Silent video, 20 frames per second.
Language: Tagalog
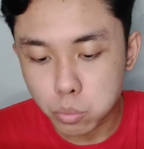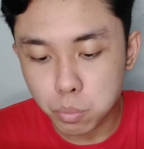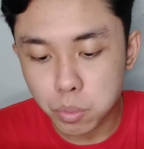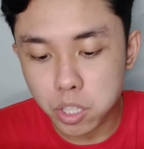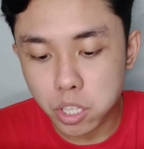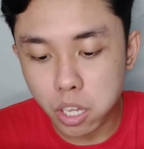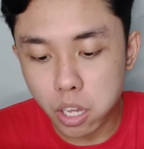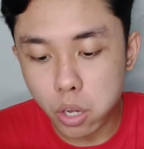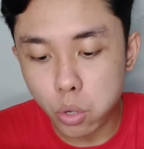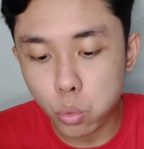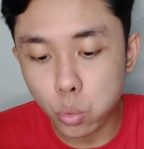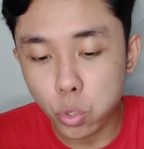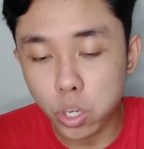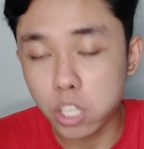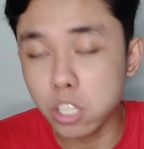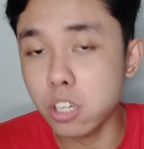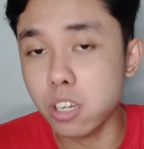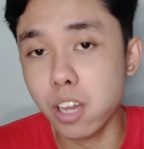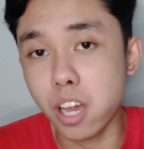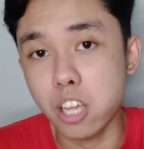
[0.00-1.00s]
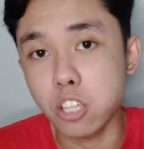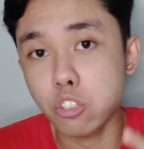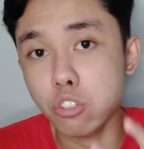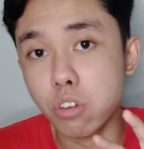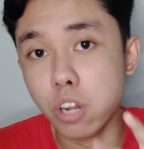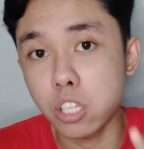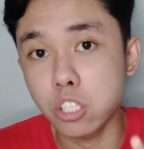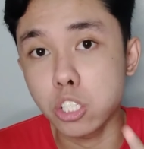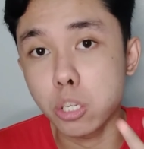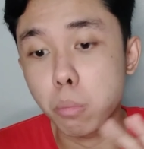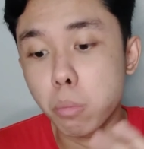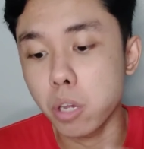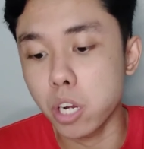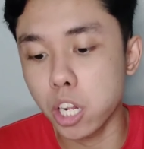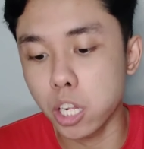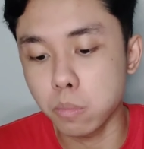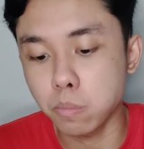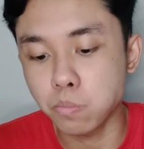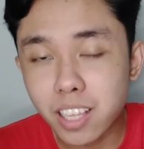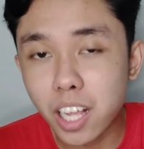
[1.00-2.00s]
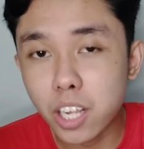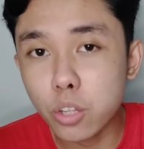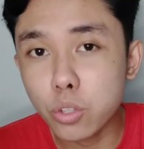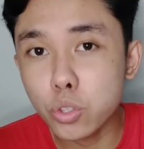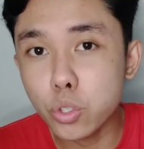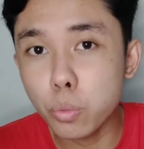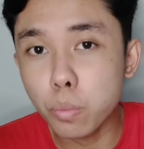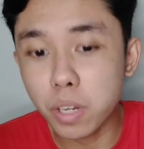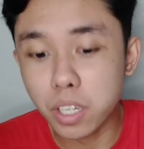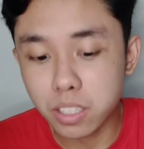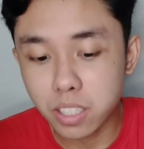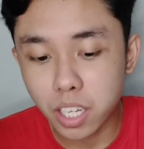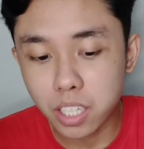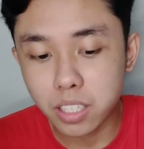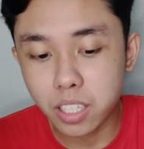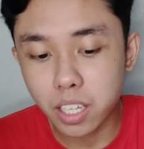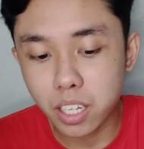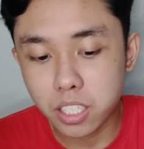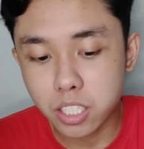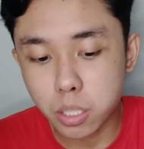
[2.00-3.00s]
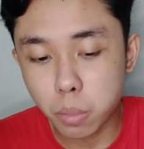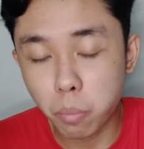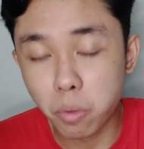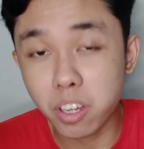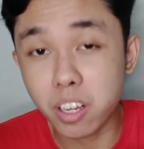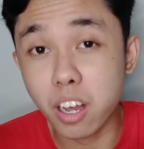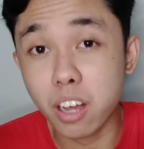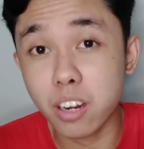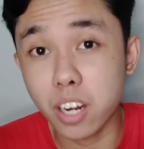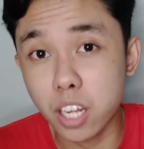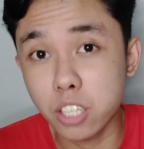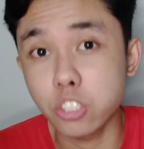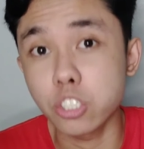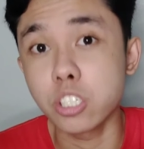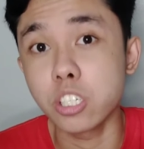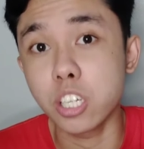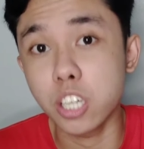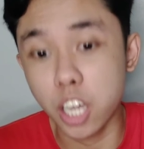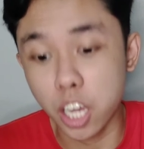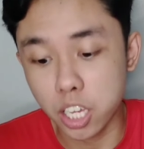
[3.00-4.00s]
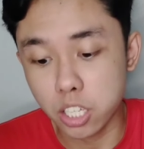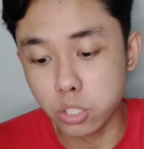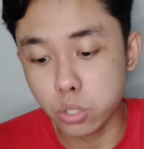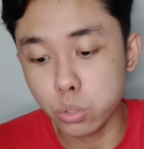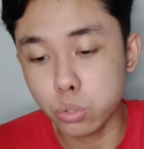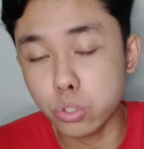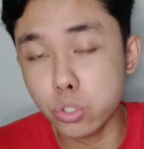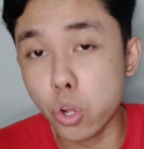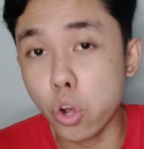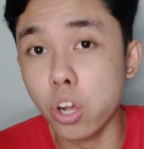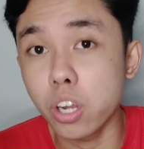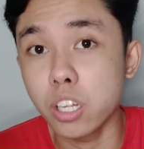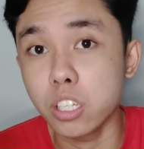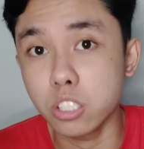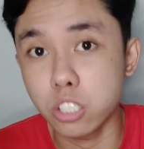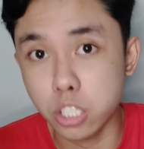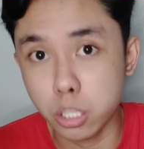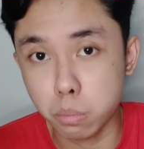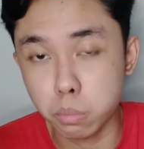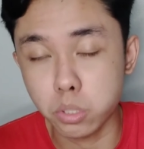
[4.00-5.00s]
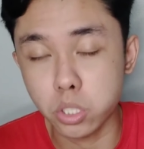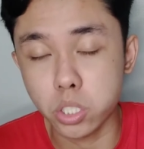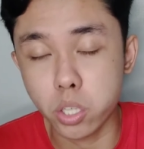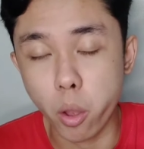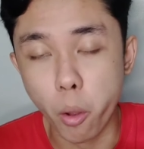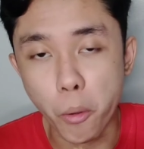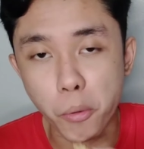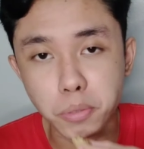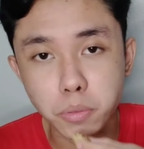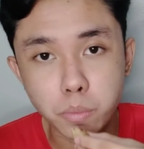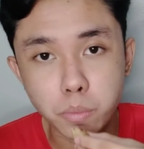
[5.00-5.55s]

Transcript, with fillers: Yung pinaka-cookie niya guys, crunchy pa rin. Talang dumagdag na rin sa pagka-crunchy niya guys, yung chocolate chips.